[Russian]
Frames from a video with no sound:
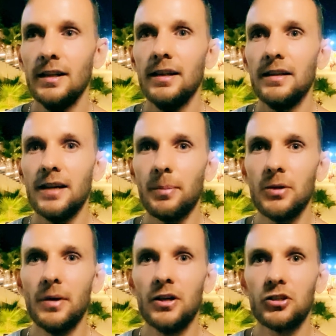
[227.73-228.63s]
я
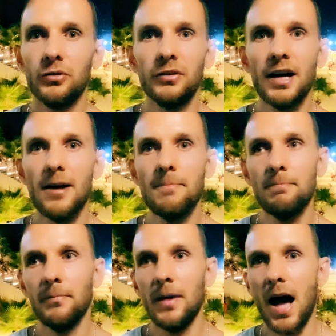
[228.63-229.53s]
понимаю, что там
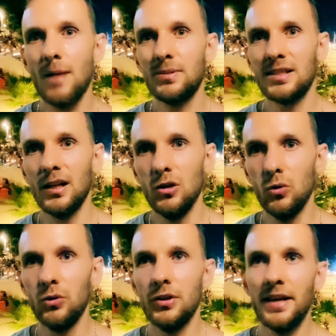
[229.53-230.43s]

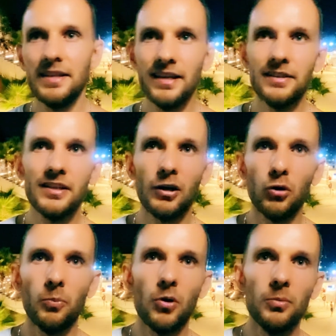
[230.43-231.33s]
абсолютно нет никакой
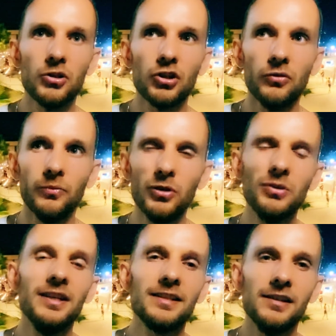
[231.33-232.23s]
помощи. Ну,
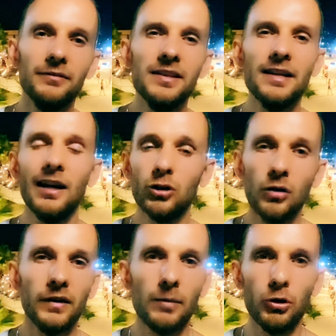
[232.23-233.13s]
если вы не
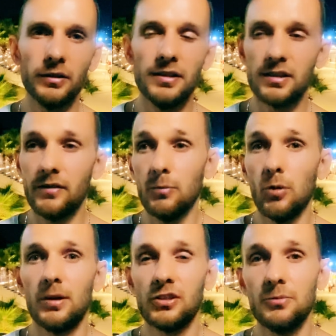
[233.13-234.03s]
готовы работать над своим
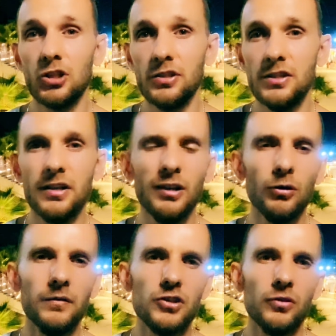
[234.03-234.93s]
образом жизни, не
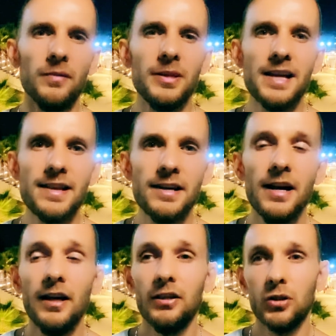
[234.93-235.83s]
готовы ничего менять,
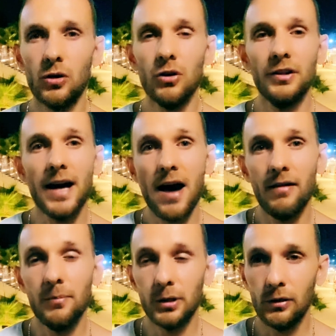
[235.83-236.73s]
то да,
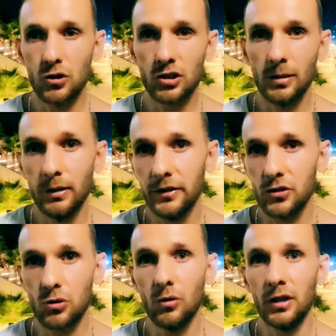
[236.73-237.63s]
вам предложат
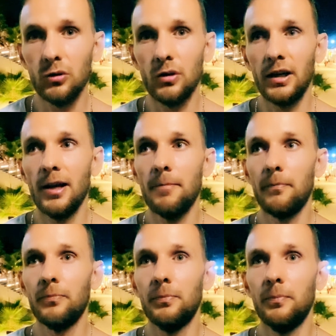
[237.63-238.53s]
таблеточку, которая
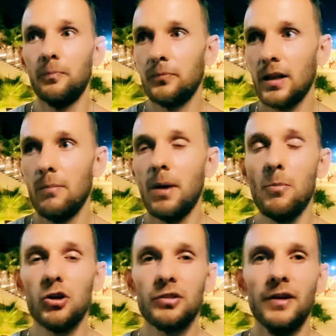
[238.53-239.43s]

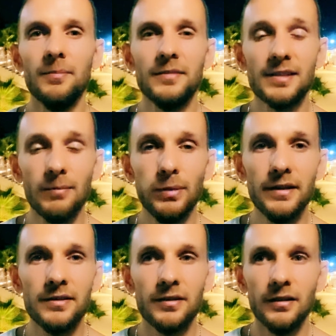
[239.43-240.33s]
поможет вам забыть
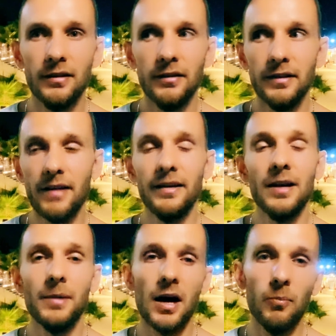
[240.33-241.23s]
на
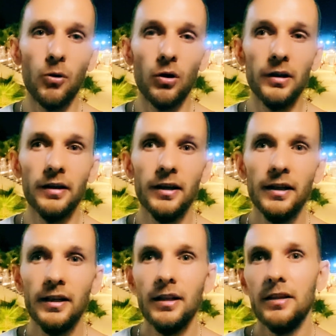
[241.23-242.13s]
время о боли.
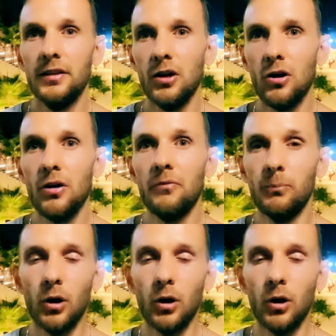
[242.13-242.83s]
Но боль